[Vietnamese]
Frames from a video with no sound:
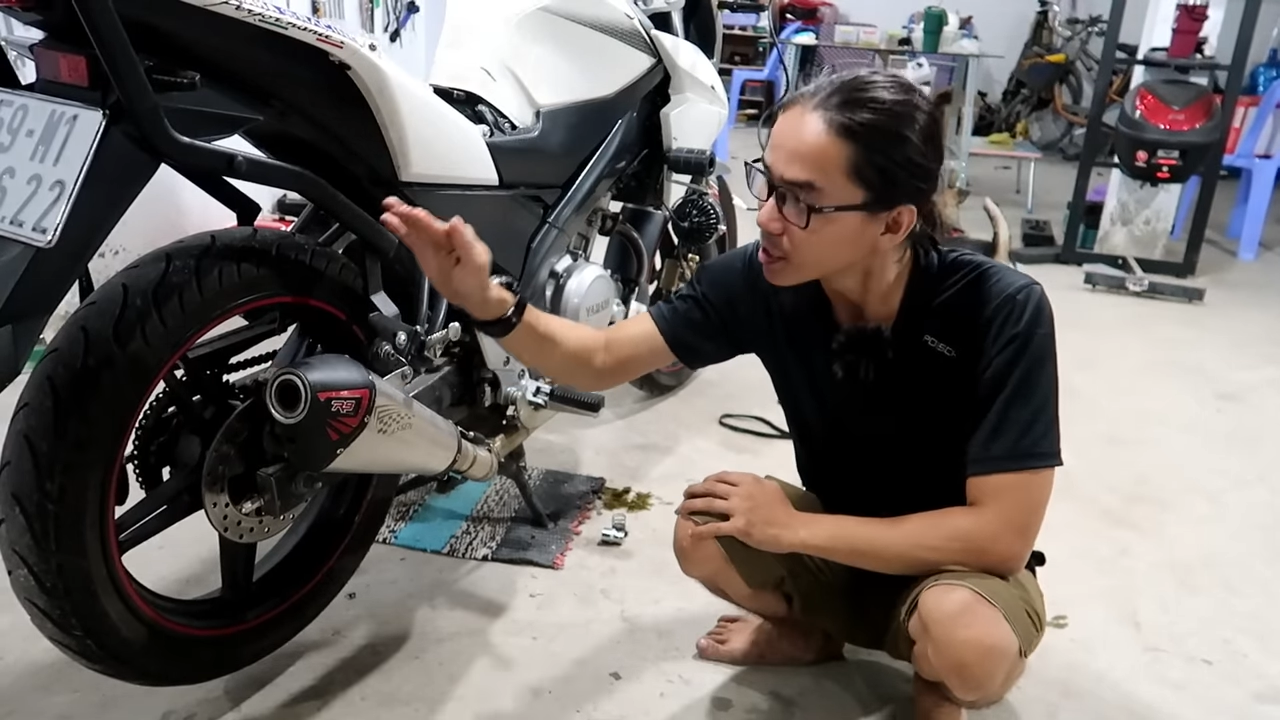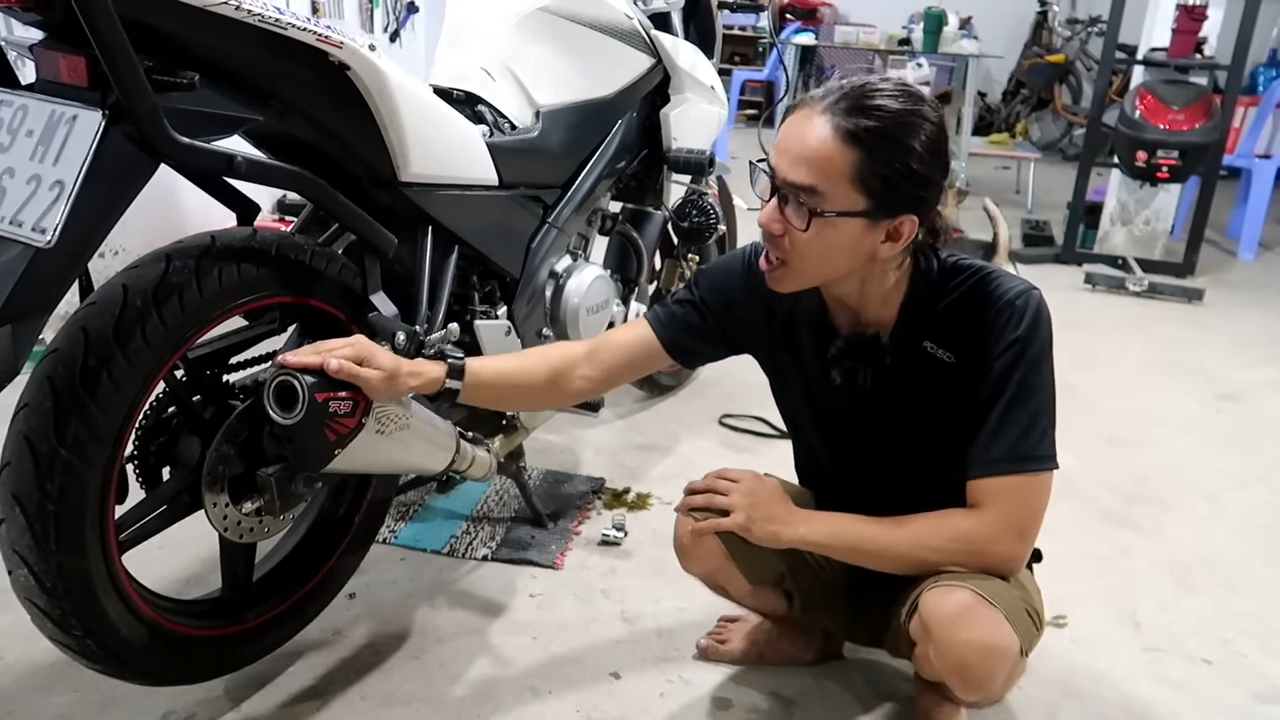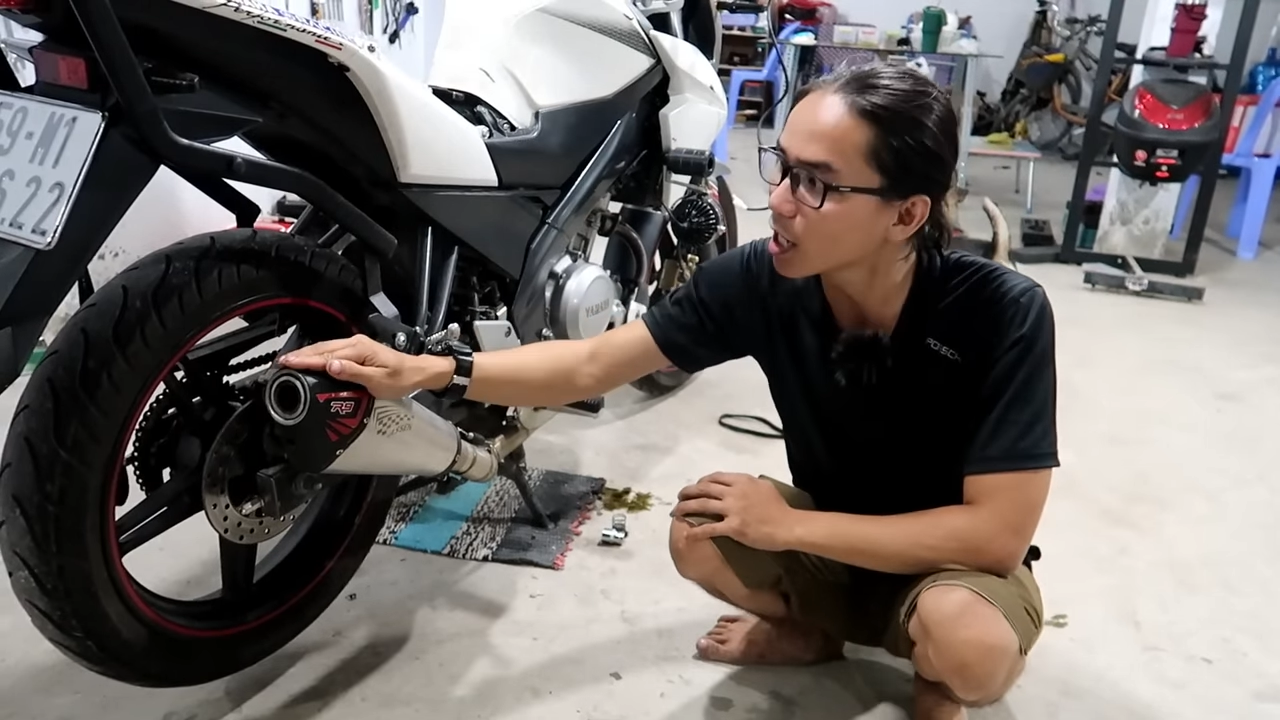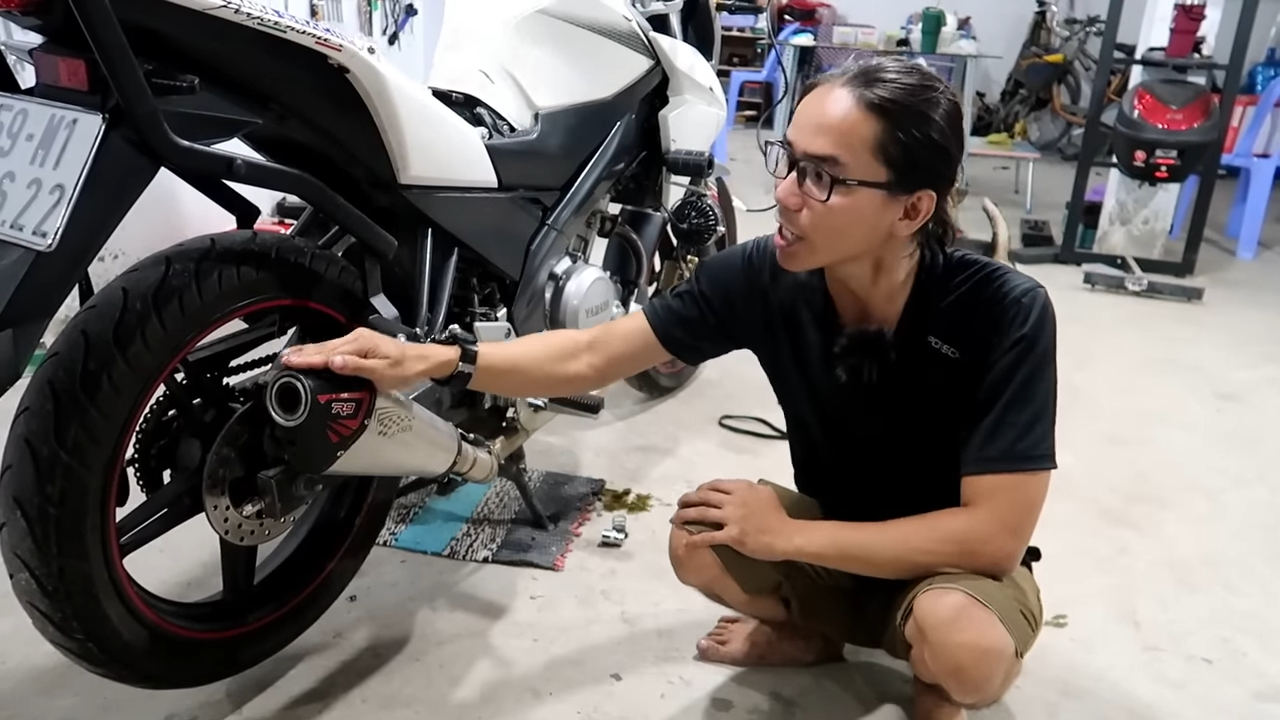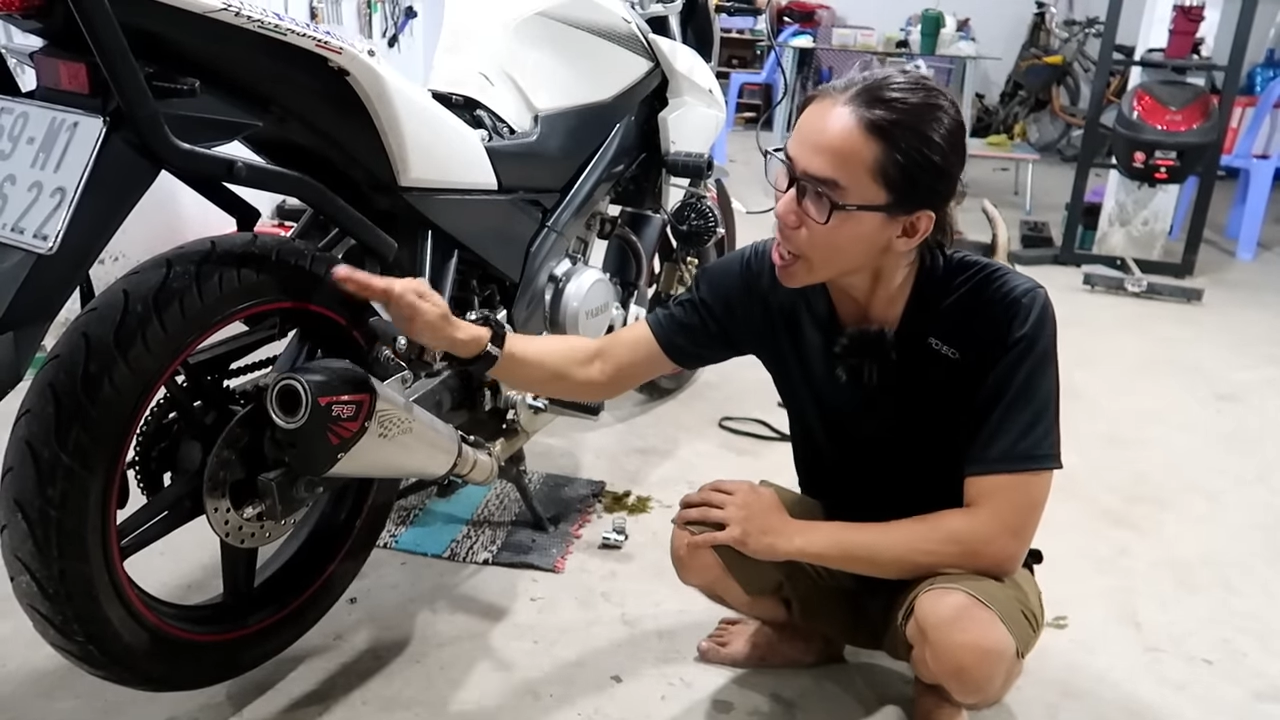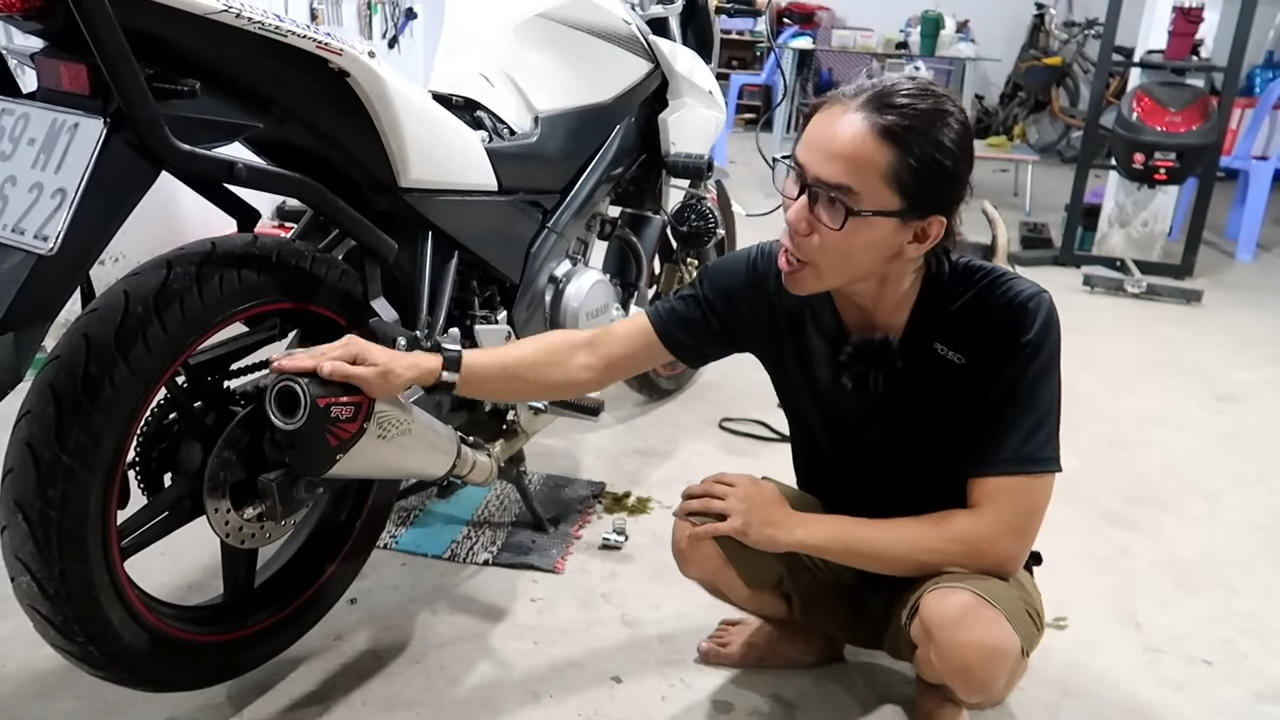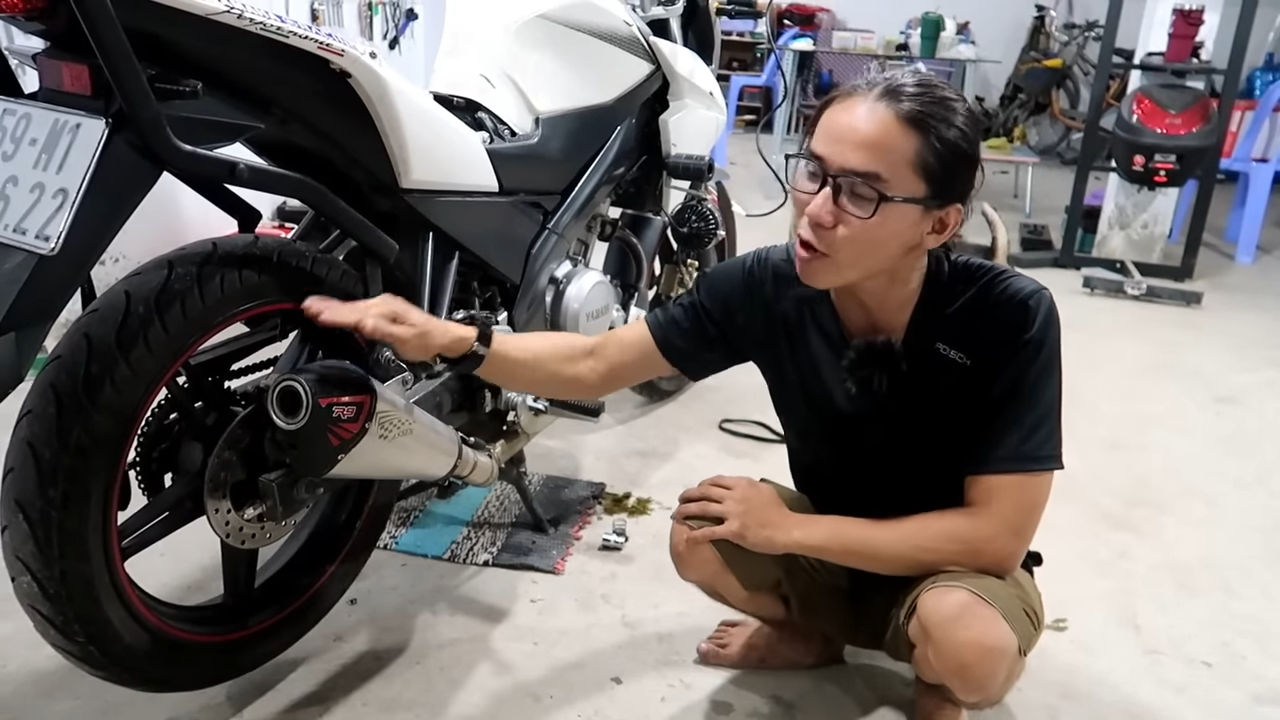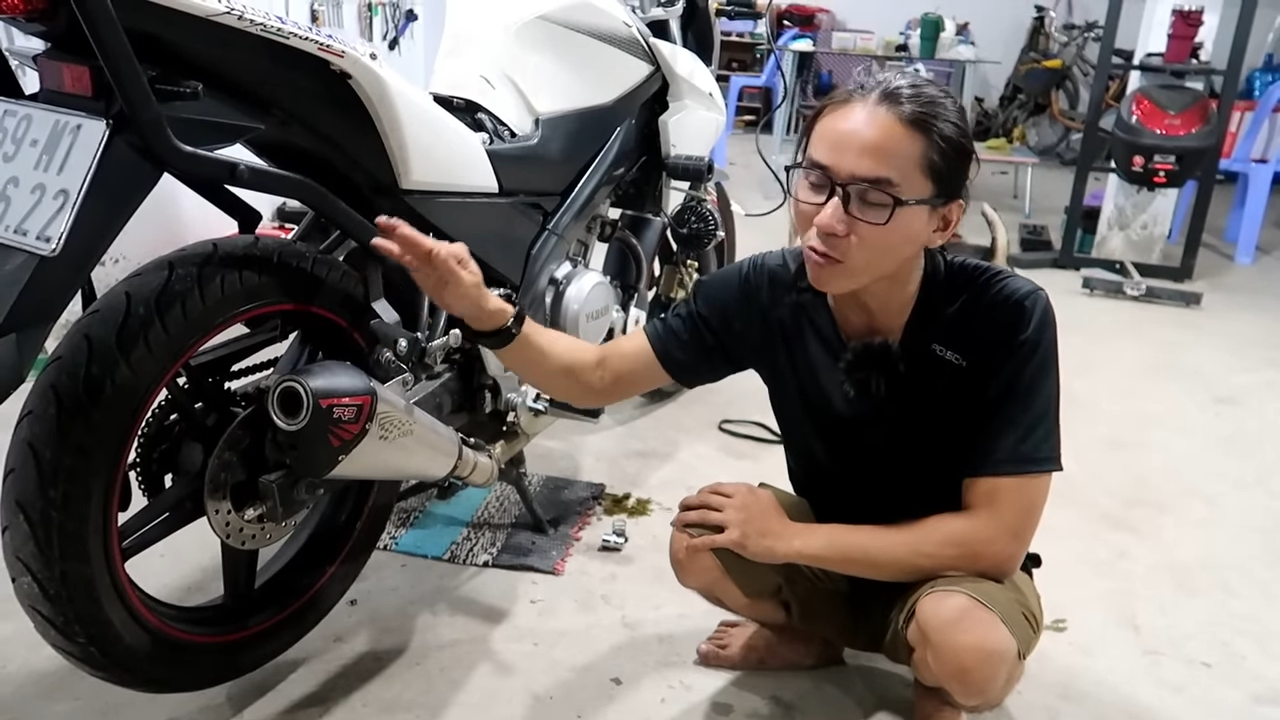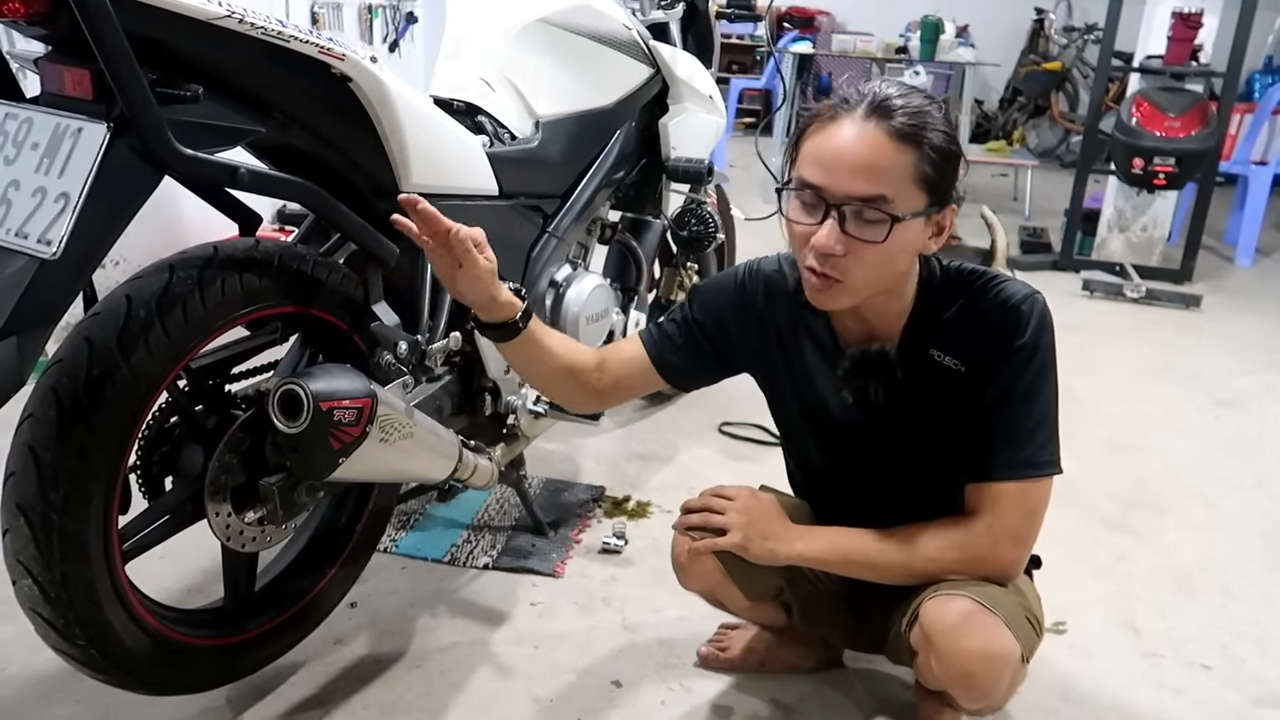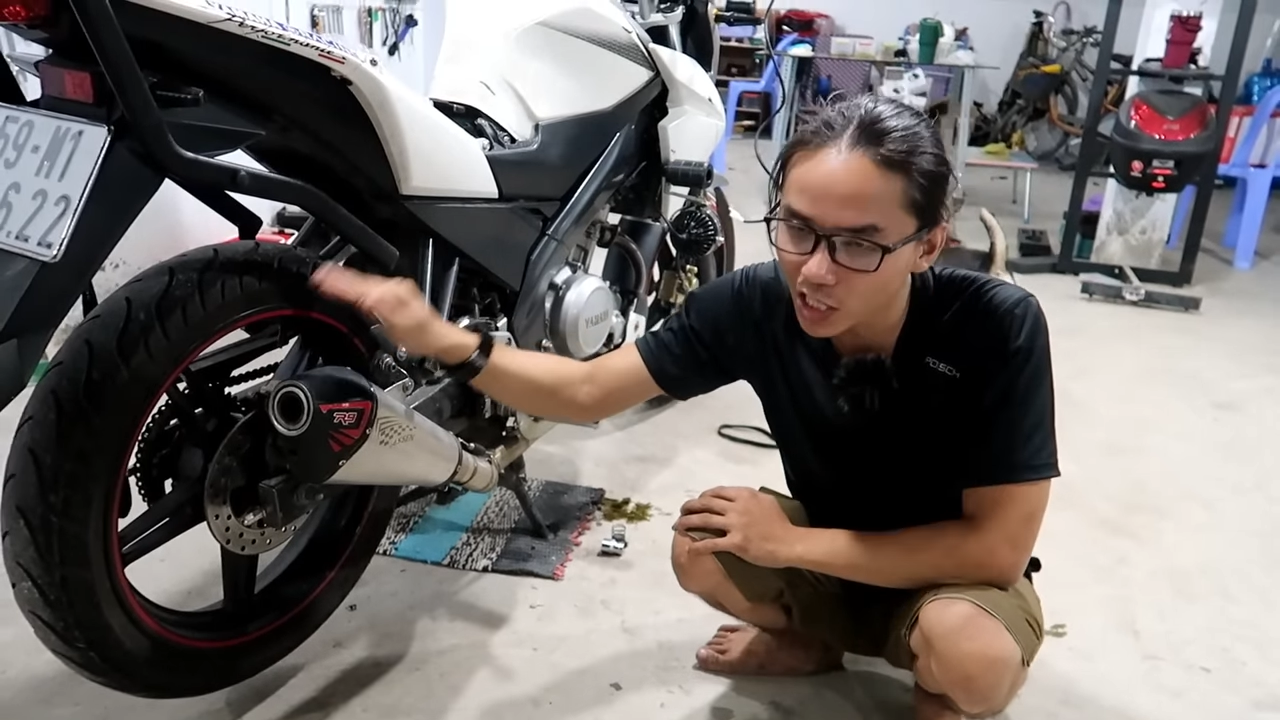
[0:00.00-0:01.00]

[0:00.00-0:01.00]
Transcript: nhưng nếu